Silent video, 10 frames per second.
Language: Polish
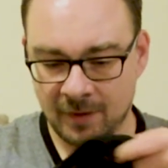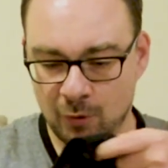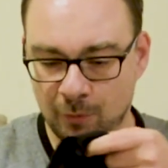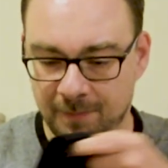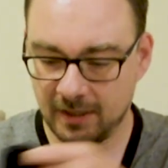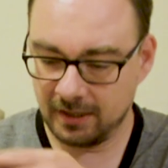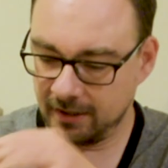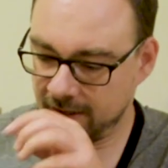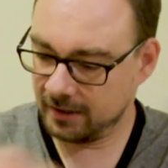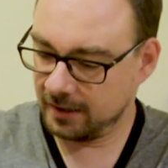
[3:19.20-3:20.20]

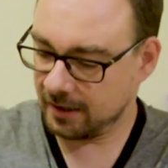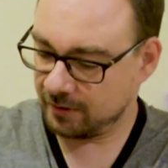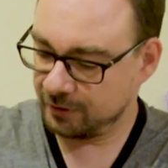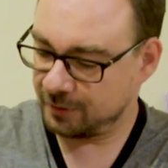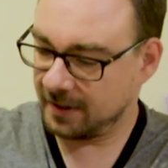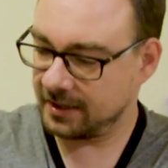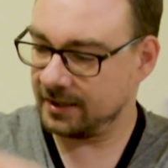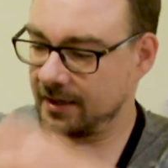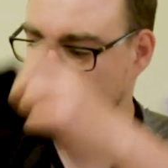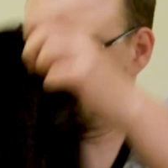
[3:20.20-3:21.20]
kupili jakąś
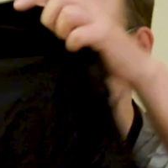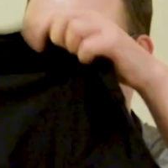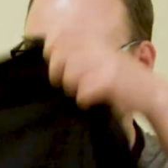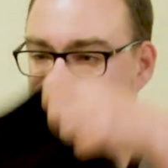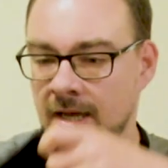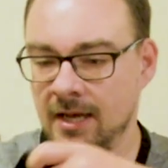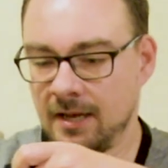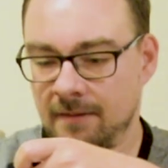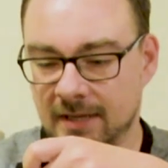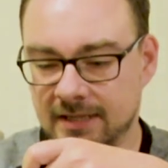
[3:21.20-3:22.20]
partię koszulek.
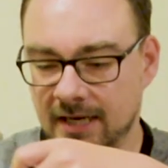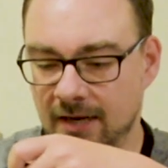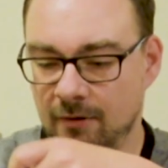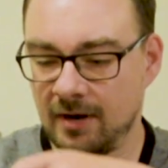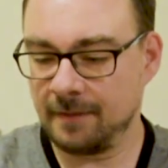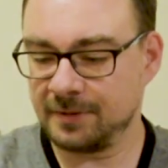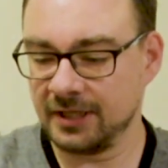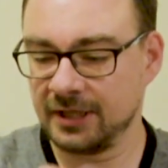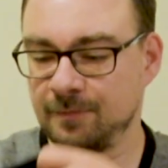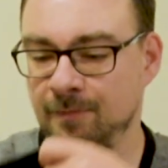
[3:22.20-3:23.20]
Materiał lepszy niż